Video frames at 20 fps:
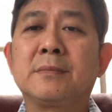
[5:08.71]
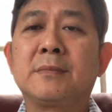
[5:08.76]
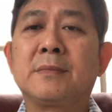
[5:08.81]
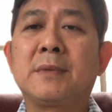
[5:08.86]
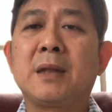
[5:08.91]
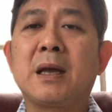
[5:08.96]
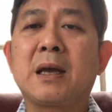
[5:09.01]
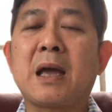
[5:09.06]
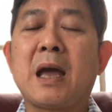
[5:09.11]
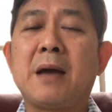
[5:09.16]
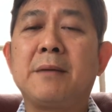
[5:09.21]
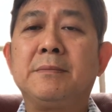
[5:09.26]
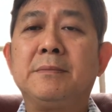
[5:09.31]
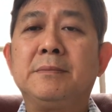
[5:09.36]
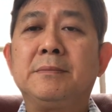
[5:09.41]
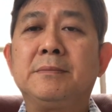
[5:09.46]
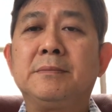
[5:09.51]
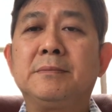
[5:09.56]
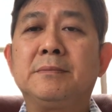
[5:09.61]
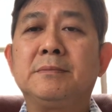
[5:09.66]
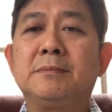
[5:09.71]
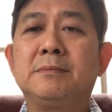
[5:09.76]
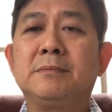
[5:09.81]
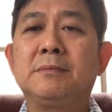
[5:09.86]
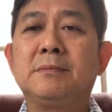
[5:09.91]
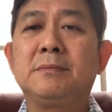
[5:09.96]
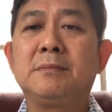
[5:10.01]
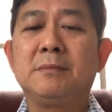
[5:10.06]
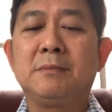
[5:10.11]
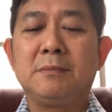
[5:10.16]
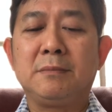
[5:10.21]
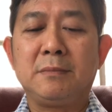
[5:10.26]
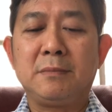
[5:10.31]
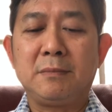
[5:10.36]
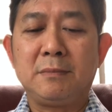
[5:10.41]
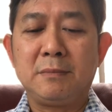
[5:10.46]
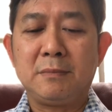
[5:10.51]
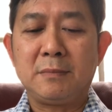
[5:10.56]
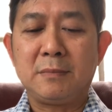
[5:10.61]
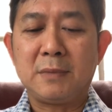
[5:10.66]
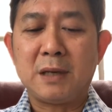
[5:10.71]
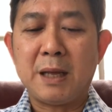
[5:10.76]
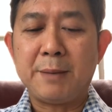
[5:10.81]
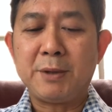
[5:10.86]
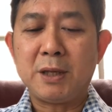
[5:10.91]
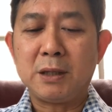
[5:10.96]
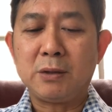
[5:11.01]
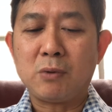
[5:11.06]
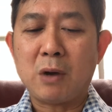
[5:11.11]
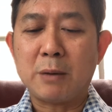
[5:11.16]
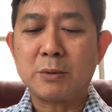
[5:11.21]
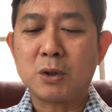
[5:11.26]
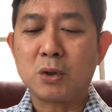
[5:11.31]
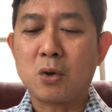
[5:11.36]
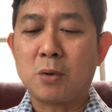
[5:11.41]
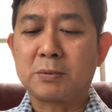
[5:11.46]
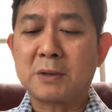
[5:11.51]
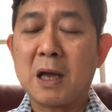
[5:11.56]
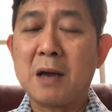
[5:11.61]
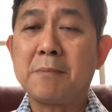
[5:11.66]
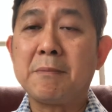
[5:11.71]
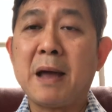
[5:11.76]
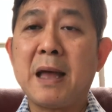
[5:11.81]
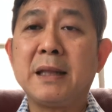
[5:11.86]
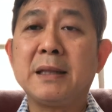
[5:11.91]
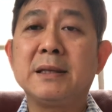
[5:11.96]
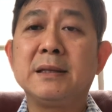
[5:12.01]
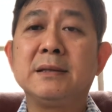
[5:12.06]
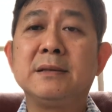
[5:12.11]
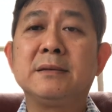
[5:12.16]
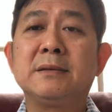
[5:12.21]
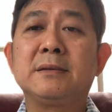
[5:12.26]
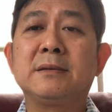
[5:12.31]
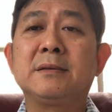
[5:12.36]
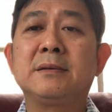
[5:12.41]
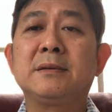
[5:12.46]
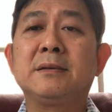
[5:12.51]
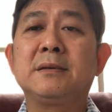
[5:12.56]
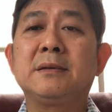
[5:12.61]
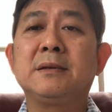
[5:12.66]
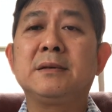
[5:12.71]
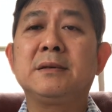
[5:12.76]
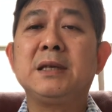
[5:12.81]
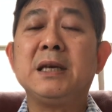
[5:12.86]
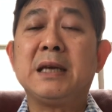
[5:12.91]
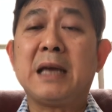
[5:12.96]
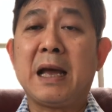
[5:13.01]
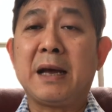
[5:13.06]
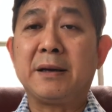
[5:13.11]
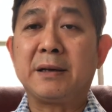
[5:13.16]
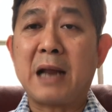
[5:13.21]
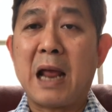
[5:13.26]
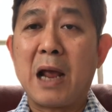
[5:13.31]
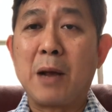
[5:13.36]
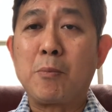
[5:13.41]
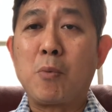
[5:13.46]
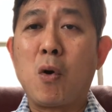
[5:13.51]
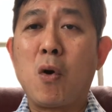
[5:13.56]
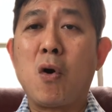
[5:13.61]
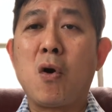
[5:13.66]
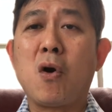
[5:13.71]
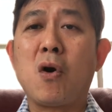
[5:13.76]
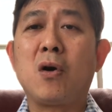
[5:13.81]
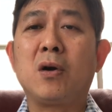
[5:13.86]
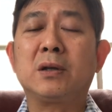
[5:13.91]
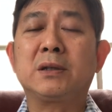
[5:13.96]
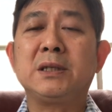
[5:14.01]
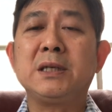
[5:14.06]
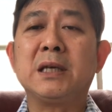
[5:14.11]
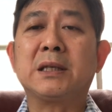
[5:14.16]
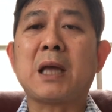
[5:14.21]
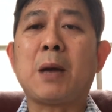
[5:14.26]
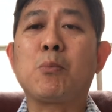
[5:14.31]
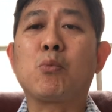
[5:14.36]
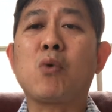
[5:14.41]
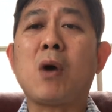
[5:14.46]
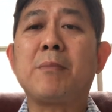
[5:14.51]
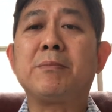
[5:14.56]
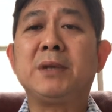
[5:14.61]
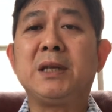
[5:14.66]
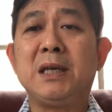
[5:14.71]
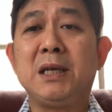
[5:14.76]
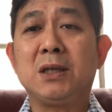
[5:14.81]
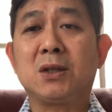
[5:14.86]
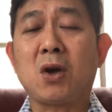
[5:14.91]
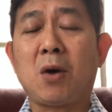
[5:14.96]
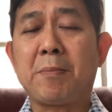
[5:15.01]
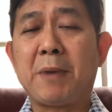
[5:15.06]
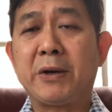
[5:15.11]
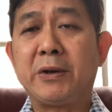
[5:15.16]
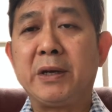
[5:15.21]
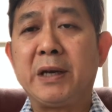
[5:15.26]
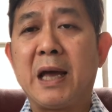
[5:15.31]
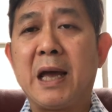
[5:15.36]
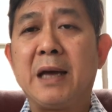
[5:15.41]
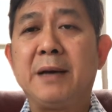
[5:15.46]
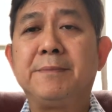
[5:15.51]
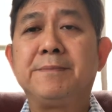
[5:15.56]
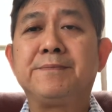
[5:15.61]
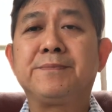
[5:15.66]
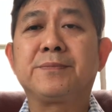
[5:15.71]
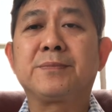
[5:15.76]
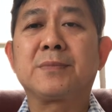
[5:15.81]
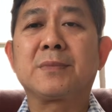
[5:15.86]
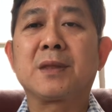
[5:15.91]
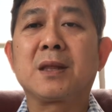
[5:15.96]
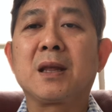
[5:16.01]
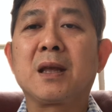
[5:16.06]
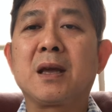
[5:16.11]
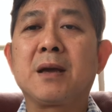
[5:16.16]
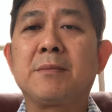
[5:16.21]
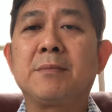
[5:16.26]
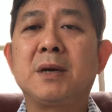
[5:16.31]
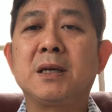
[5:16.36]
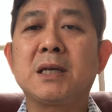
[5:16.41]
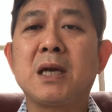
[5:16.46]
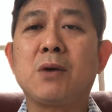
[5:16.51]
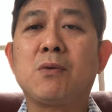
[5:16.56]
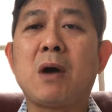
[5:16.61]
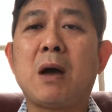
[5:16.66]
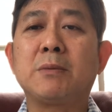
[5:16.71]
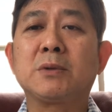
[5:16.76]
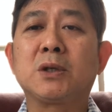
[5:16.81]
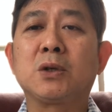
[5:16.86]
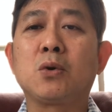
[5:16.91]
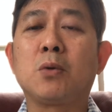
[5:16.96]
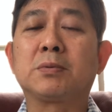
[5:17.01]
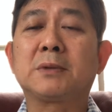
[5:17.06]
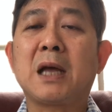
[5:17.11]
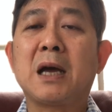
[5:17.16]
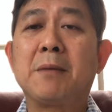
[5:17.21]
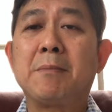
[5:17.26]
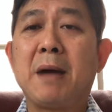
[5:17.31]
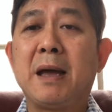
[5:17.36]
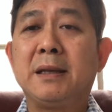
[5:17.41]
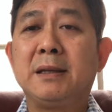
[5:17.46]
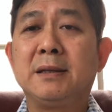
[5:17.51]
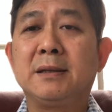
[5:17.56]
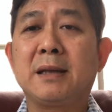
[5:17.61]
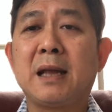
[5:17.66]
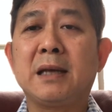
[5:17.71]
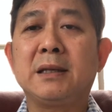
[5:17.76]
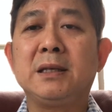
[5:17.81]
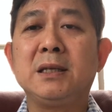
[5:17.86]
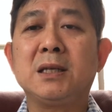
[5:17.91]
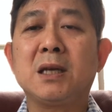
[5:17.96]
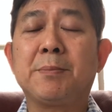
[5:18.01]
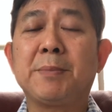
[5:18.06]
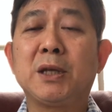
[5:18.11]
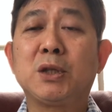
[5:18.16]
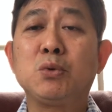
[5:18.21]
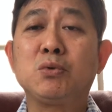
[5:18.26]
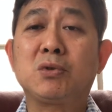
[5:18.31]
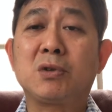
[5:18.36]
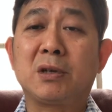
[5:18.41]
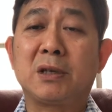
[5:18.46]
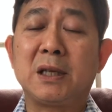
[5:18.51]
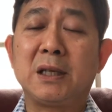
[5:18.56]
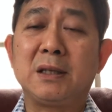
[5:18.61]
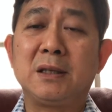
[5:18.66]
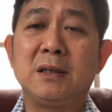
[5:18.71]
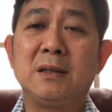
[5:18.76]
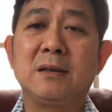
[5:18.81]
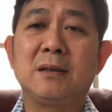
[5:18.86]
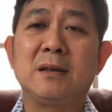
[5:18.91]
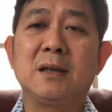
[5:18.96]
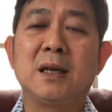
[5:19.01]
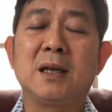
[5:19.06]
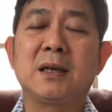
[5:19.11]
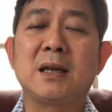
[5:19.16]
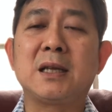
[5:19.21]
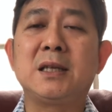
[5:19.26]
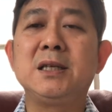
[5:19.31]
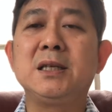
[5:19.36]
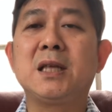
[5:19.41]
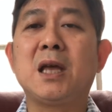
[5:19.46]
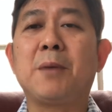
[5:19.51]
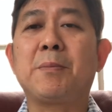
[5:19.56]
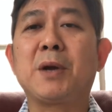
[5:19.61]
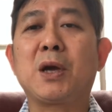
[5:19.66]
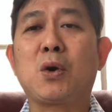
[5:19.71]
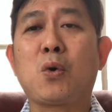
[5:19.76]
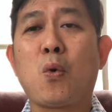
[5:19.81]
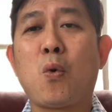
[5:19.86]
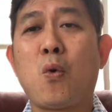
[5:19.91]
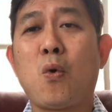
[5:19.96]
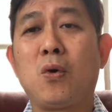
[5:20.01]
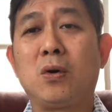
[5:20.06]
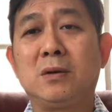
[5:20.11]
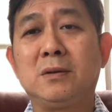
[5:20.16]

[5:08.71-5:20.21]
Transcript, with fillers: นะครับและเป็นความสงบตั้งมั่น ที่แข็งแรงพอที่จะทำความดีต่อไปด้วยนะ ไม่ใช่ความสงบตั้งมั่นนะที่จะไปทุจริตนะที่จะไปโกง